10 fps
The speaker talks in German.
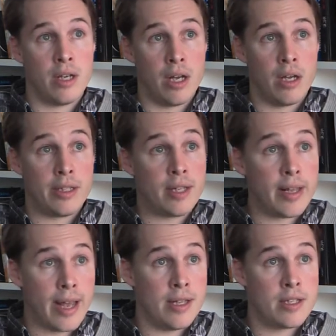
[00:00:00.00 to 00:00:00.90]
äh,
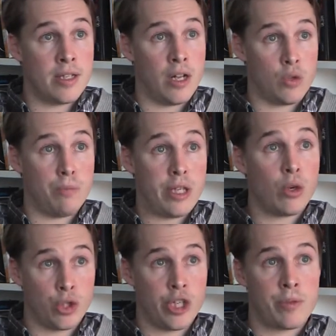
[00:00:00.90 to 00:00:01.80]
intelligent sind, also
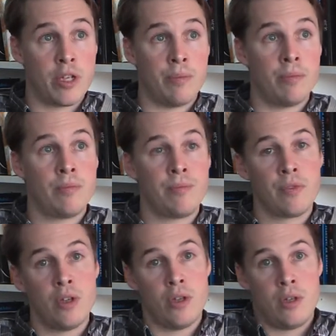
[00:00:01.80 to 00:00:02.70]
Mikrochips haben.
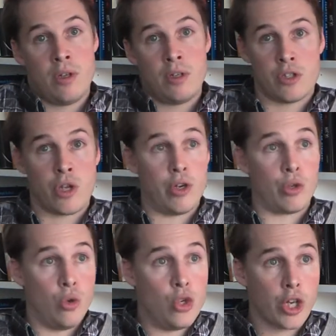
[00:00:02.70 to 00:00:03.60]
Das
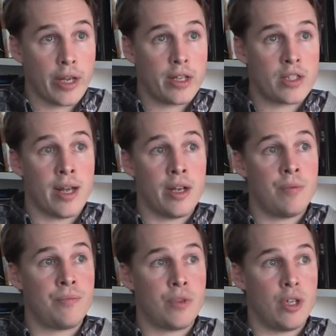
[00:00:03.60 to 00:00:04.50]
können Kühlschränke
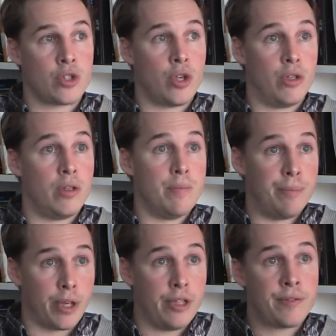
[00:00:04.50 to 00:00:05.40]
sein, es können
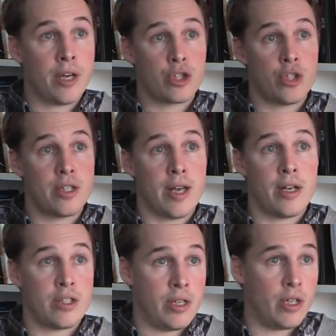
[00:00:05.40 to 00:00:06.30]
Brieftaschen
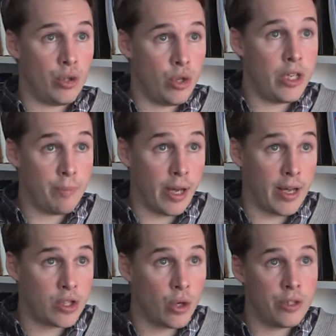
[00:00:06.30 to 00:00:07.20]
sein, es sind natürlich
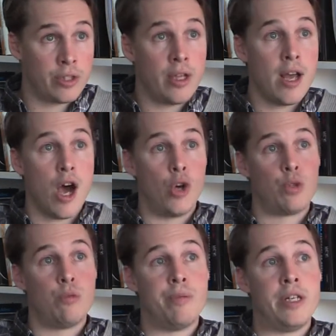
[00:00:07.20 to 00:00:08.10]
bereits heute
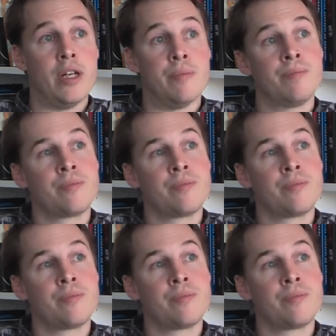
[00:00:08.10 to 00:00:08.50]
Automobile.